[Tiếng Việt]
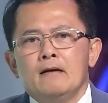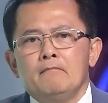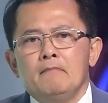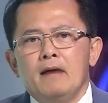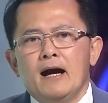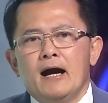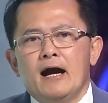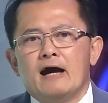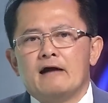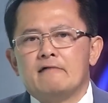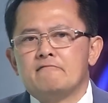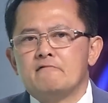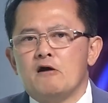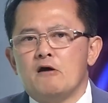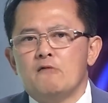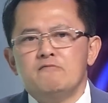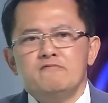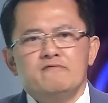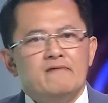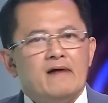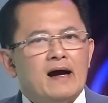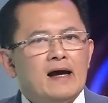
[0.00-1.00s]
Bắc Hàn
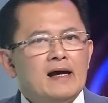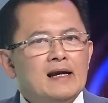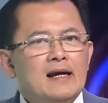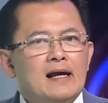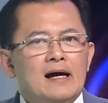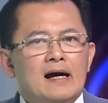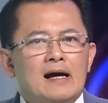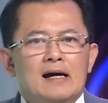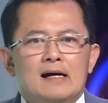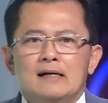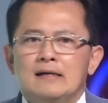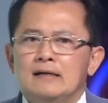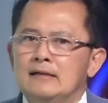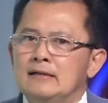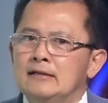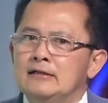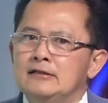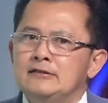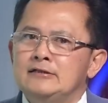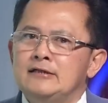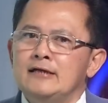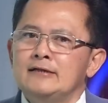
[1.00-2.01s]
không phải là
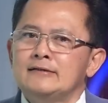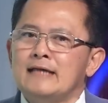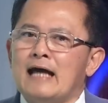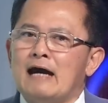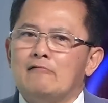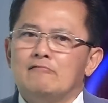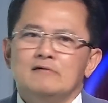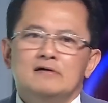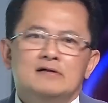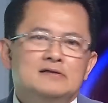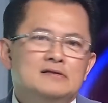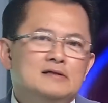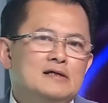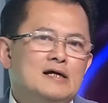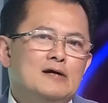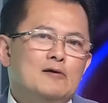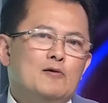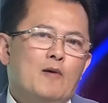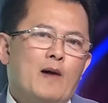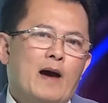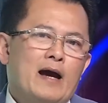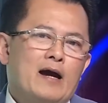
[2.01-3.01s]
chế tạo được những
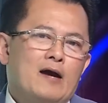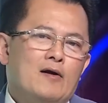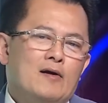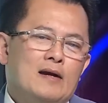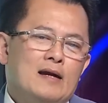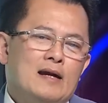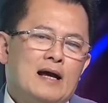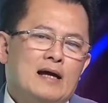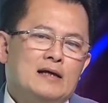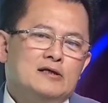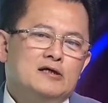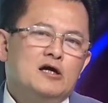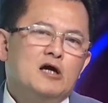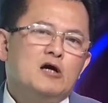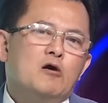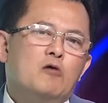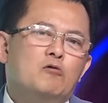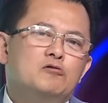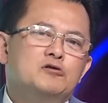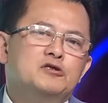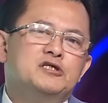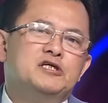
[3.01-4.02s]
cái loại gọi là những cái
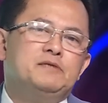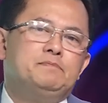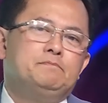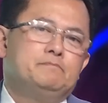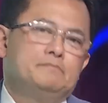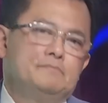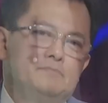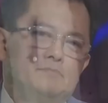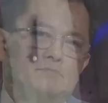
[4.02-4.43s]
con chip